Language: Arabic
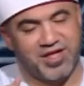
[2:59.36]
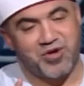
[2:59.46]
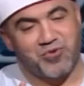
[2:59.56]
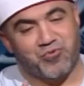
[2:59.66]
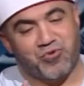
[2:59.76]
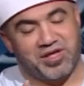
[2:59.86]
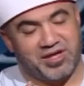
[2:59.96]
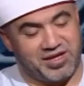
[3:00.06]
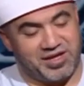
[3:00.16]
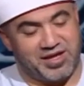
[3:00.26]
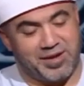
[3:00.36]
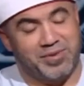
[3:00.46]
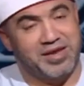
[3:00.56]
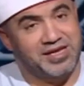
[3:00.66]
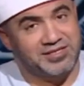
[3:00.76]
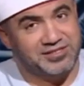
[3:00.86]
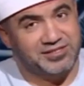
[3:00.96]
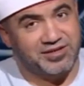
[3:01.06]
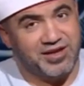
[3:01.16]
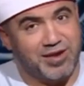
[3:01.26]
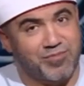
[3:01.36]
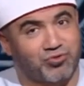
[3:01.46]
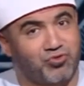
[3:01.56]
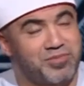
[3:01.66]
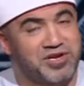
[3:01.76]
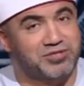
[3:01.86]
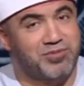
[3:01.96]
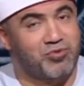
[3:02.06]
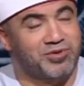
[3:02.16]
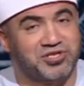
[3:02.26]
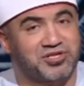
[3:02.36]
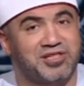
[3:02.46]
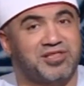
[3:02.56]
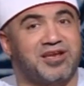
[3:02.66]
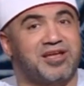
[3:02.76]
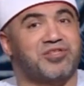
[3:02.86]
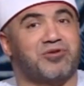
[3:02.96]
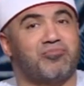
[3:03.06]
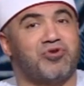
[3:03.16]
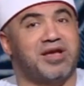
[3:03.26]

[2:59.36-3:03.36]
وابليس الموضوع بالنسبه له بسيط جدا لان ربنا